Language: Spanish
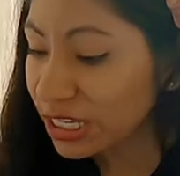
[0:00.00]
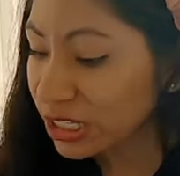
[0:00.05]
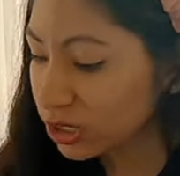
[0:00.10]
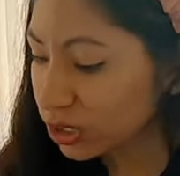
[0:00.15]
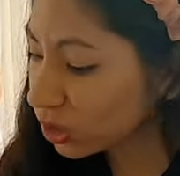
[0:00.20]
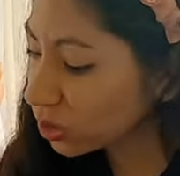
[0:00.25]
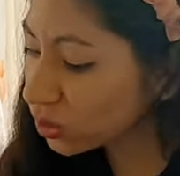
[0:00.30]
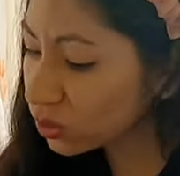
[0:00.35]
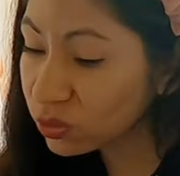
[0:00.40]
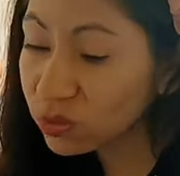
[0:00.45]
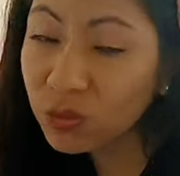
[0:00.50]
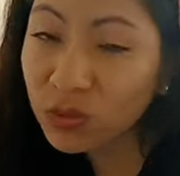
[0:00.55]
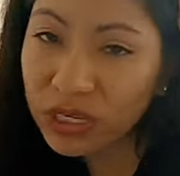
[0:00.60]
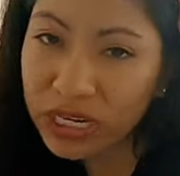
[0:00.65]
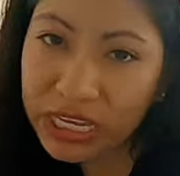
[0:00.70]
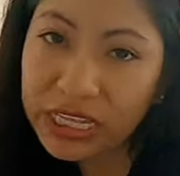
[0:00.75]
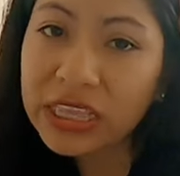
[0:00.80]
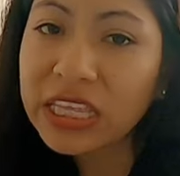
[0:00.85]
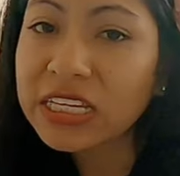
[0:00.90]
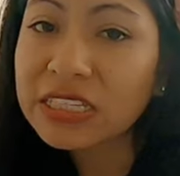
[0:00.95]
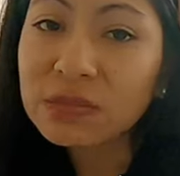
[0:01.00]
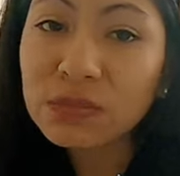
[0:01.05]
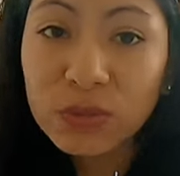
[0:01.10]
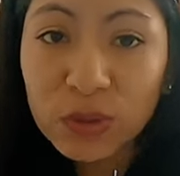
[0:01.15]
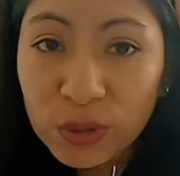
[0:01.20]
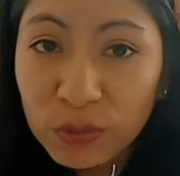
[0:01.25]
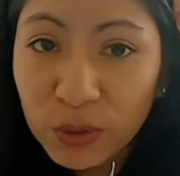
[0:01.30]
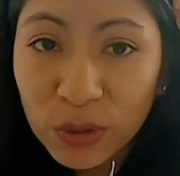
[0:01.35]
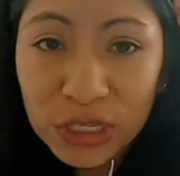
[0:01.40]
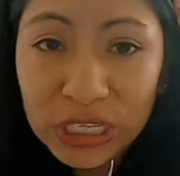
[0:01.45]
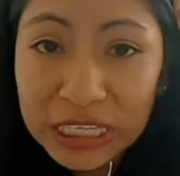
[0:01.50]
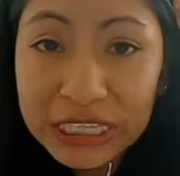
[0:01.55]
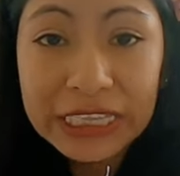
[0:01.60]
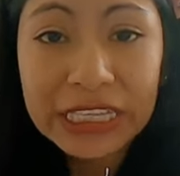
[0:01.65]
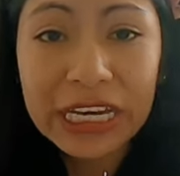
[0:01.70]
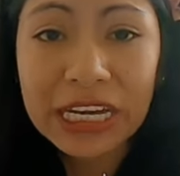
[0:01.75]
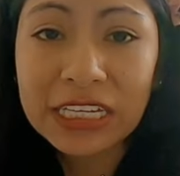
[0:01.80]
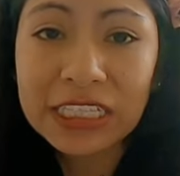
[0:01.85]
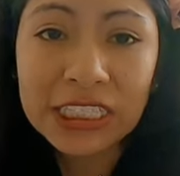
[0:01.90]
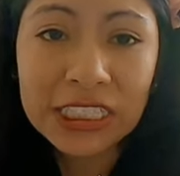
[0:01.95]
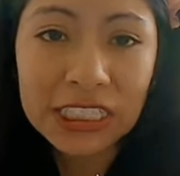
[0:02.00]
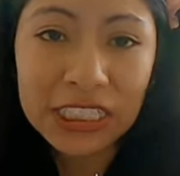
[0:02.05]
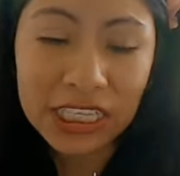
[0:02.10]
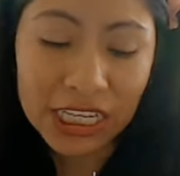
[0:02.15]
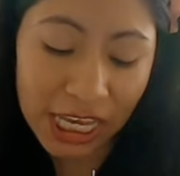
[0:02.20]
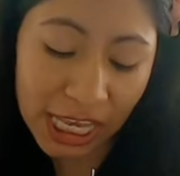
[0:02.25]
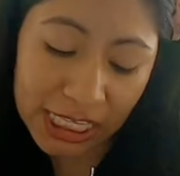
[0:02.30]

y son suculentas muy bonitas,